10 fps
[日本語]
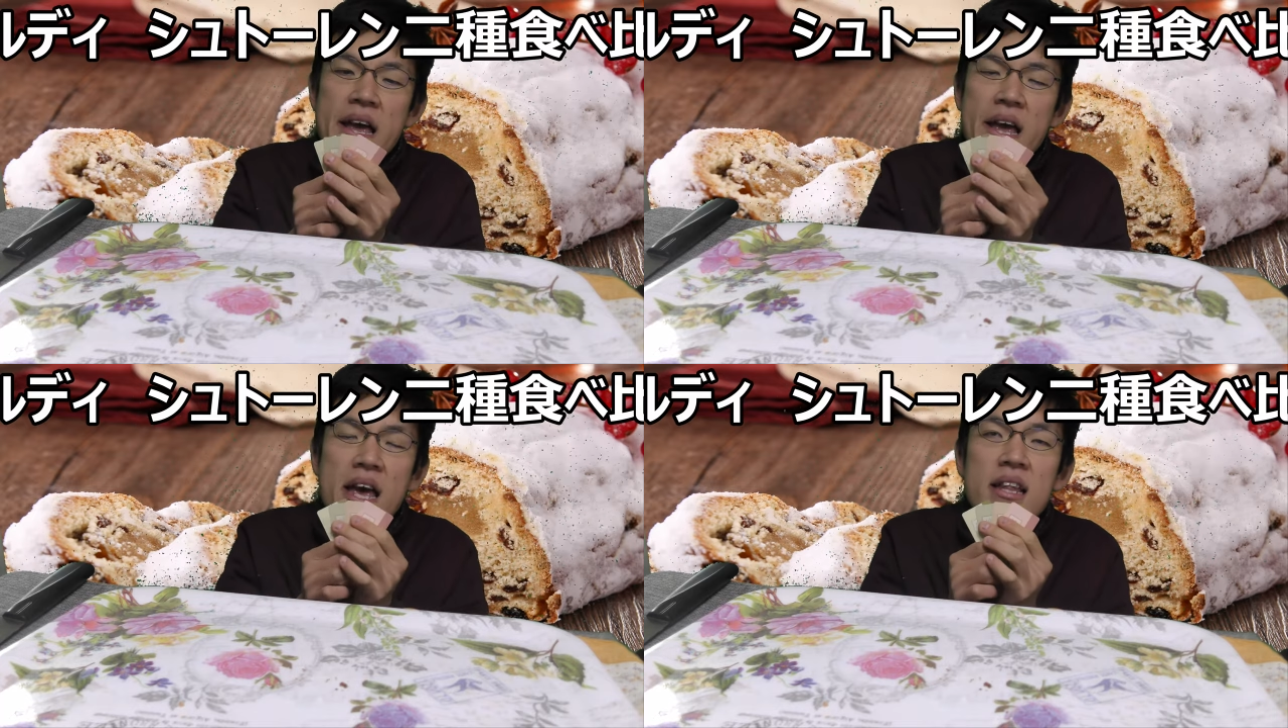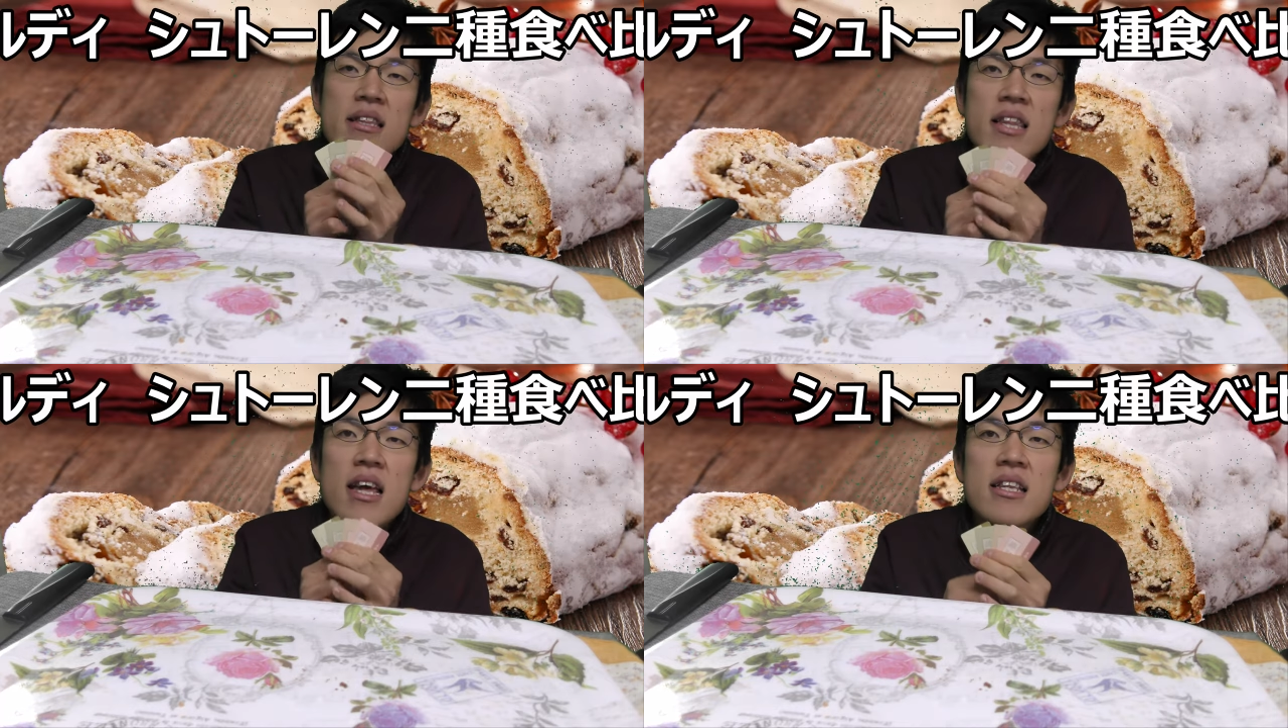
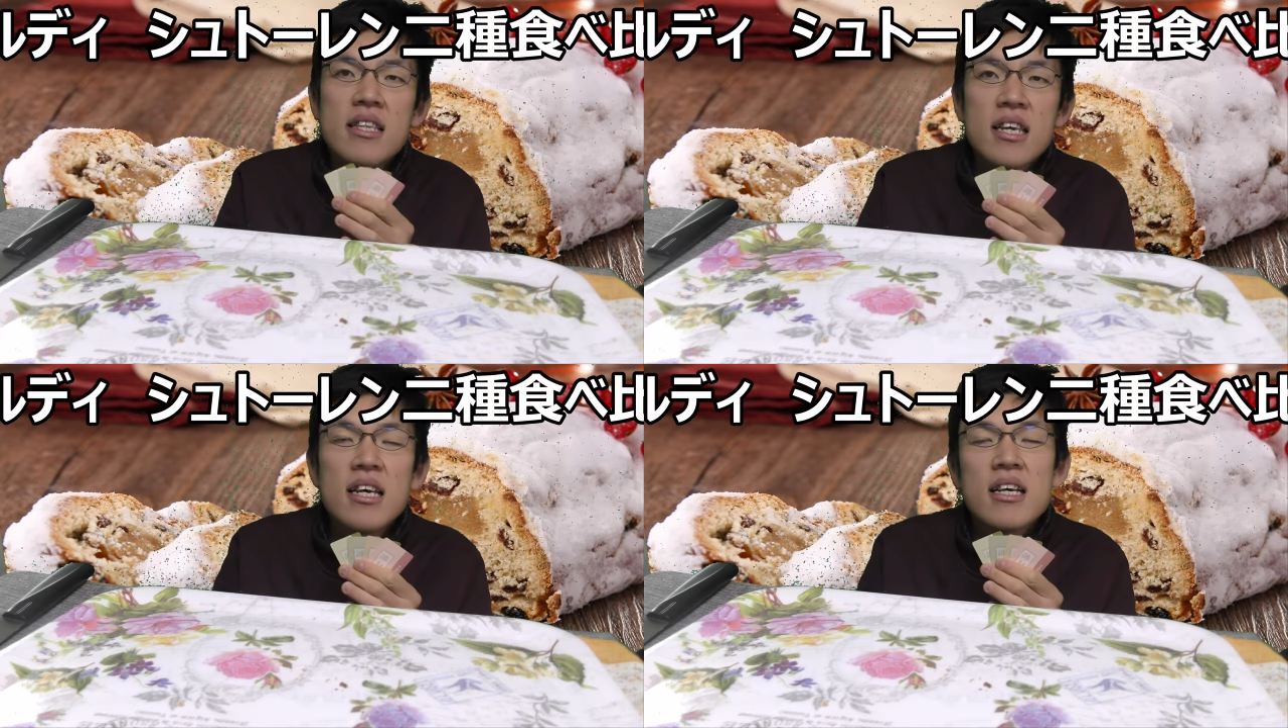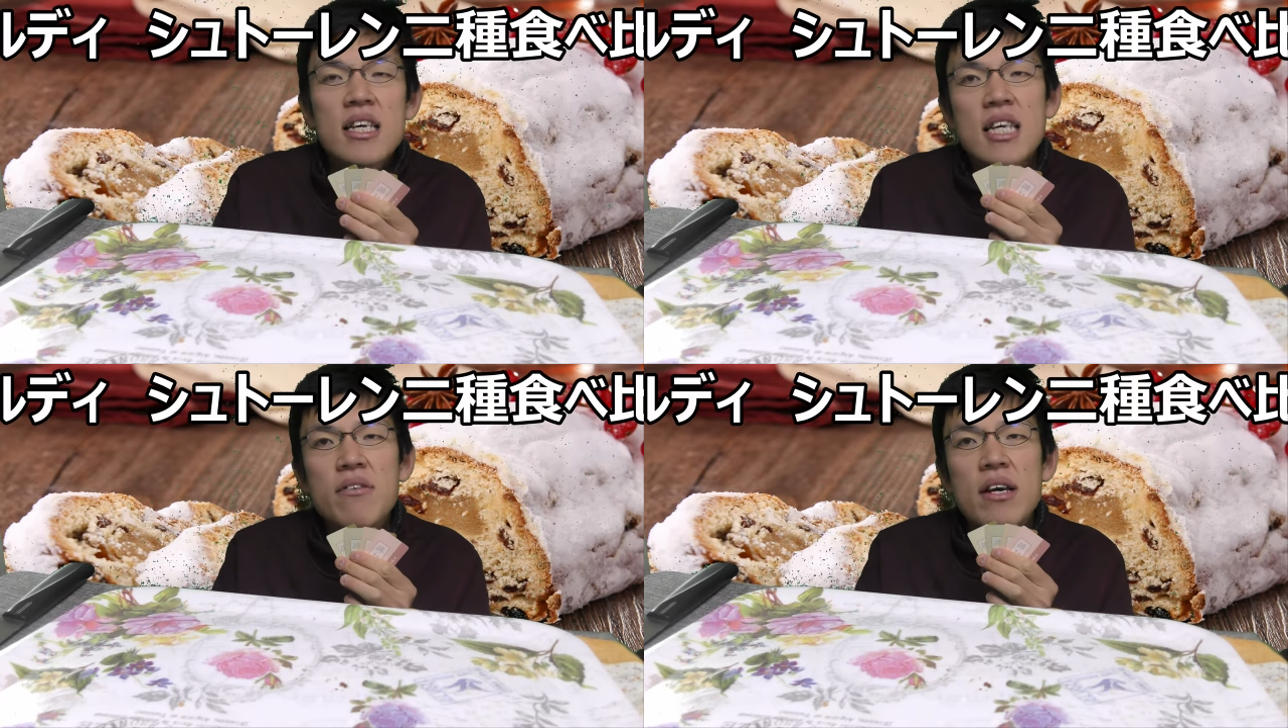炎天に
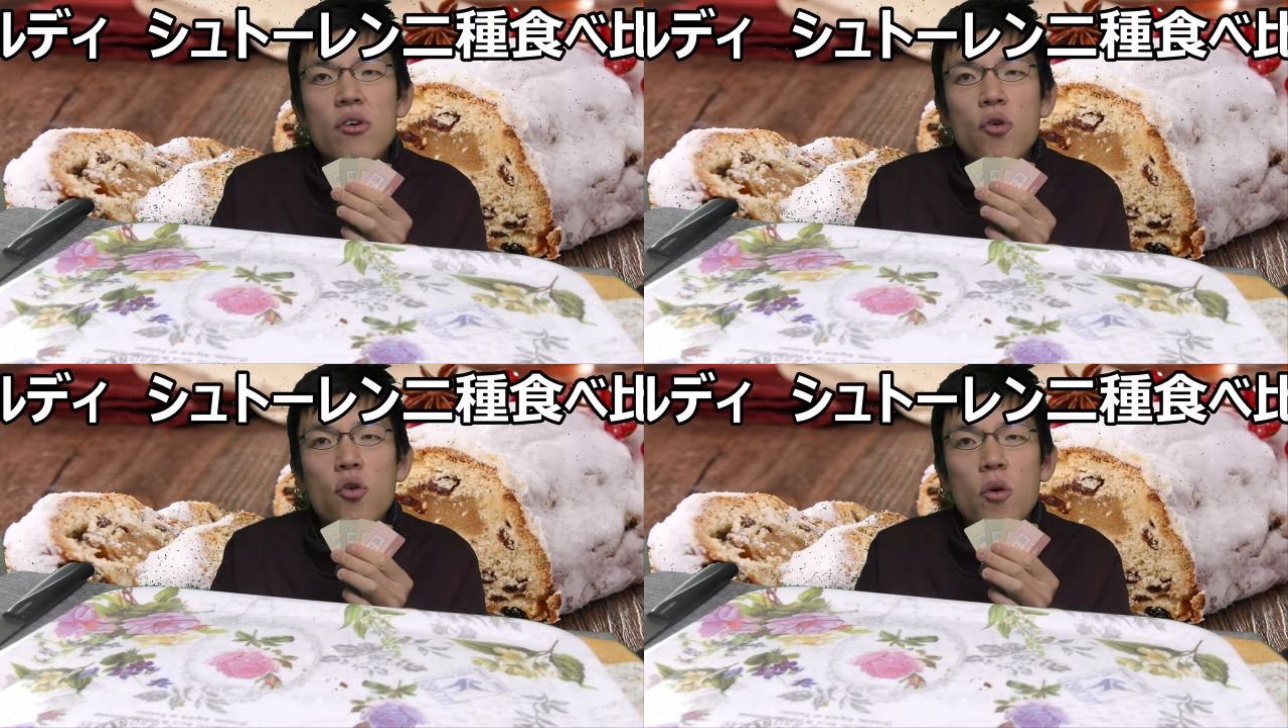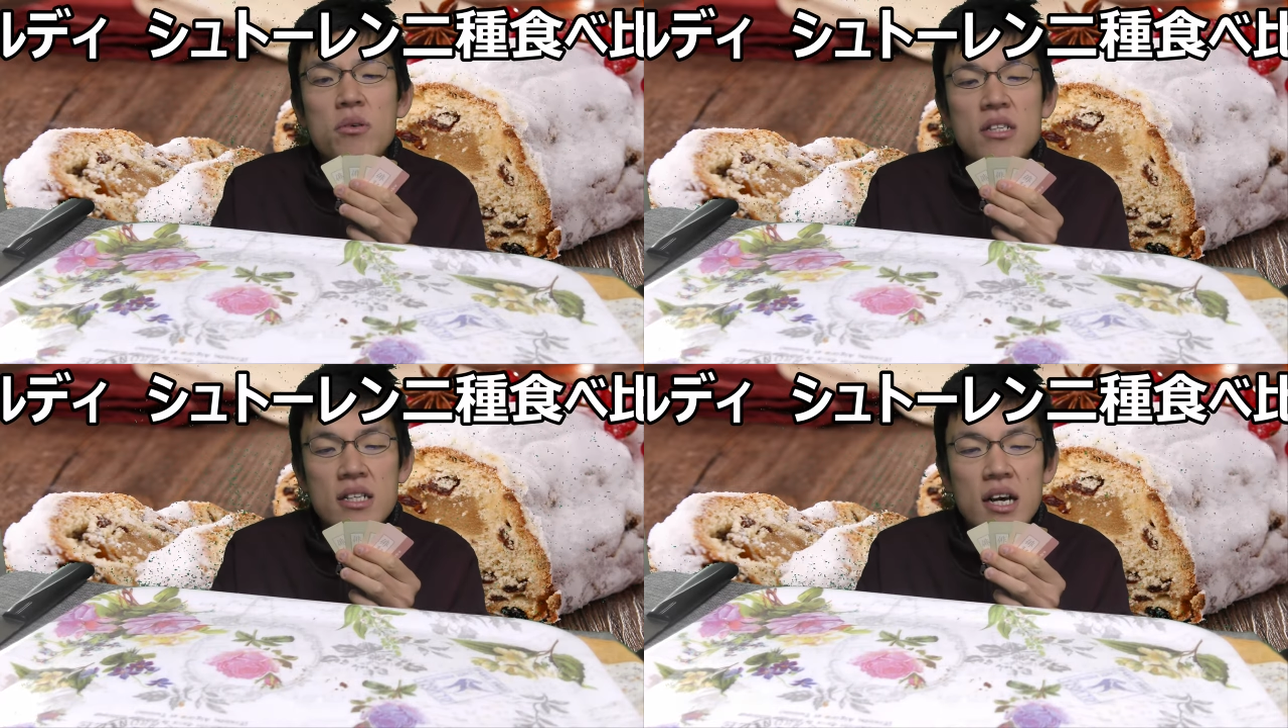木は喜
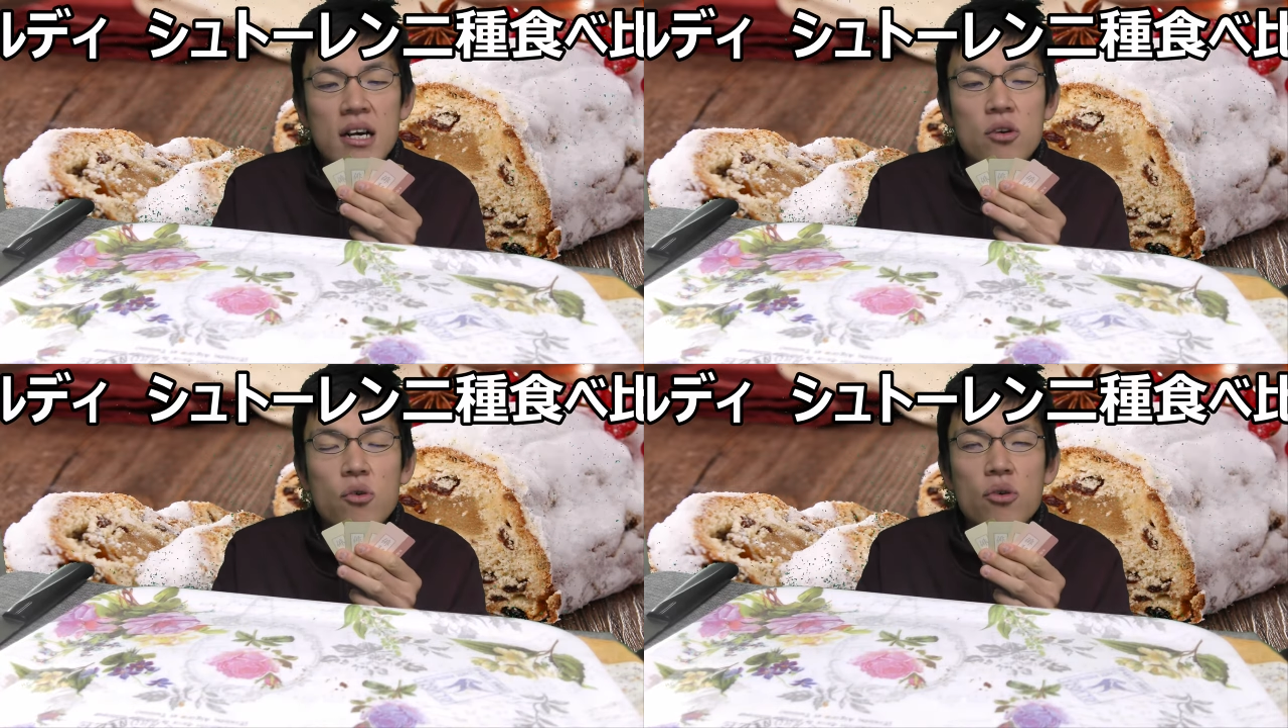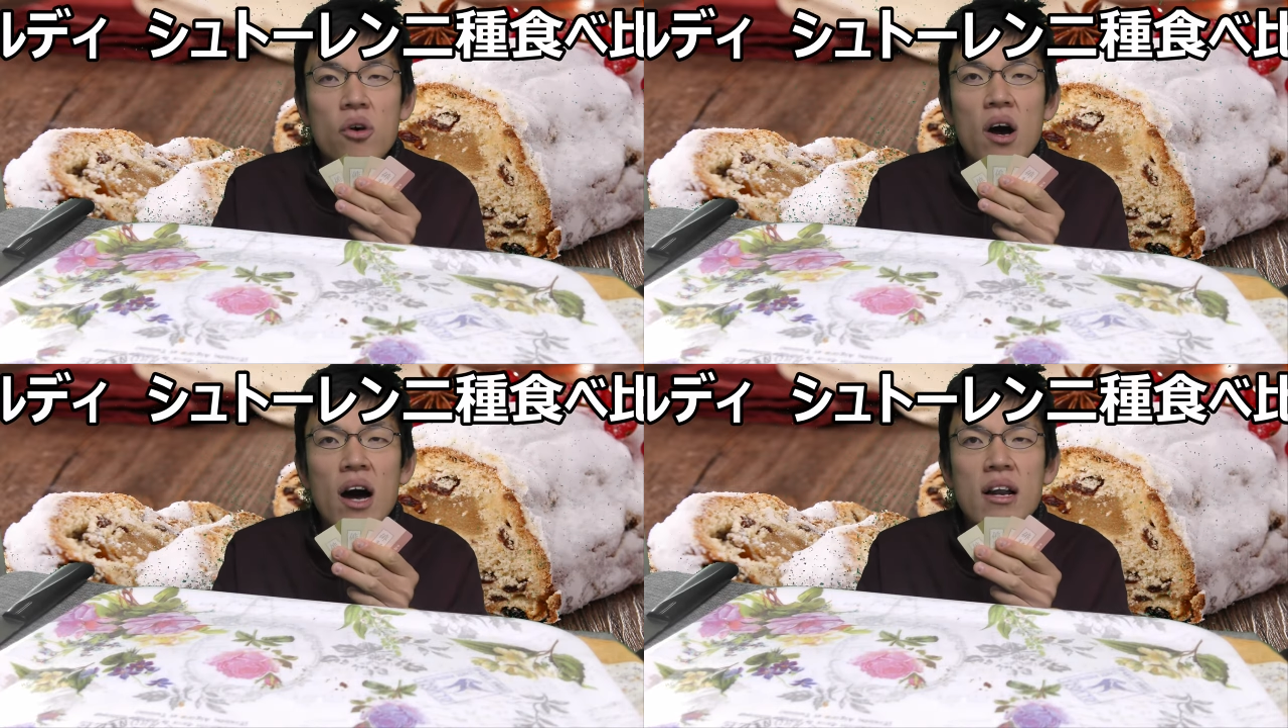ぶかなこ
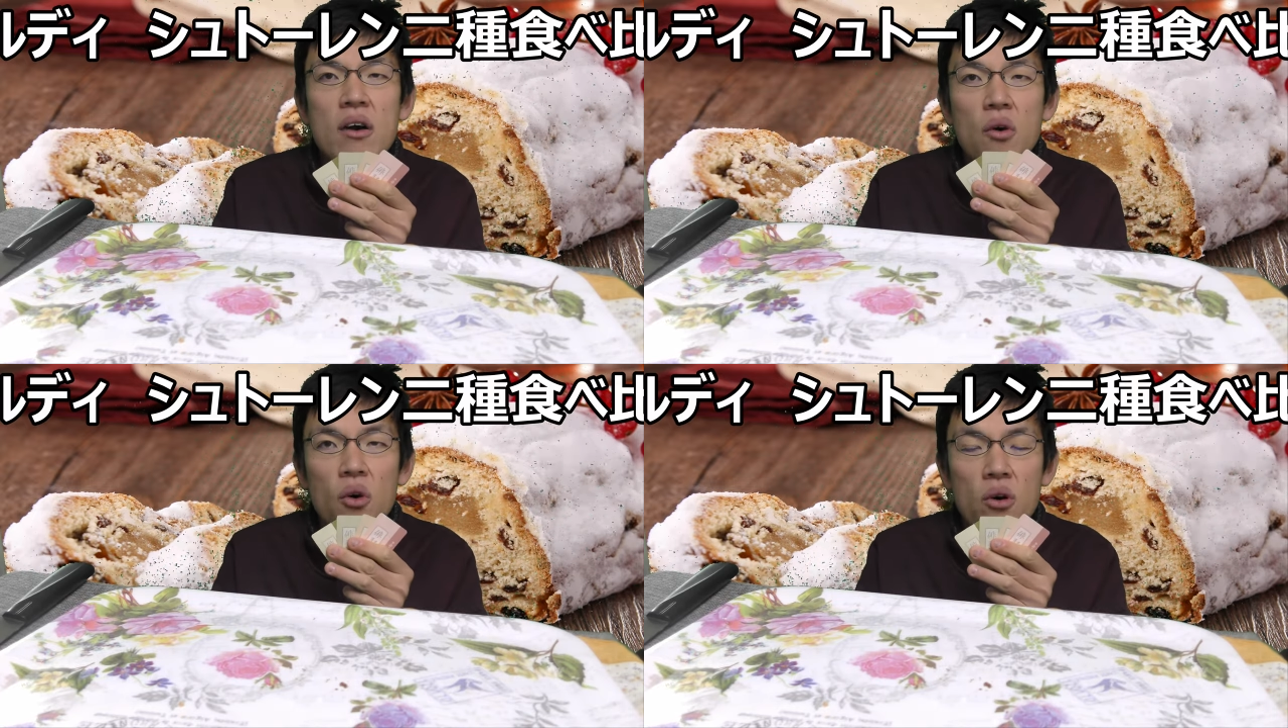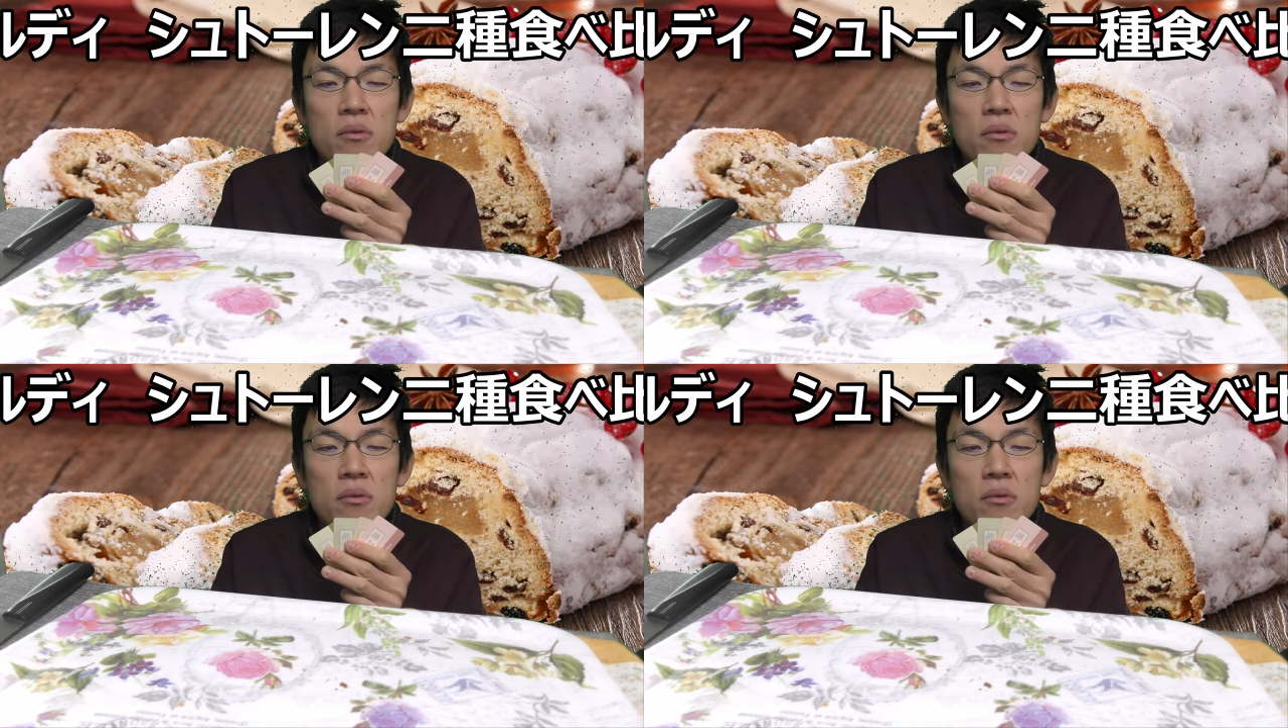の花を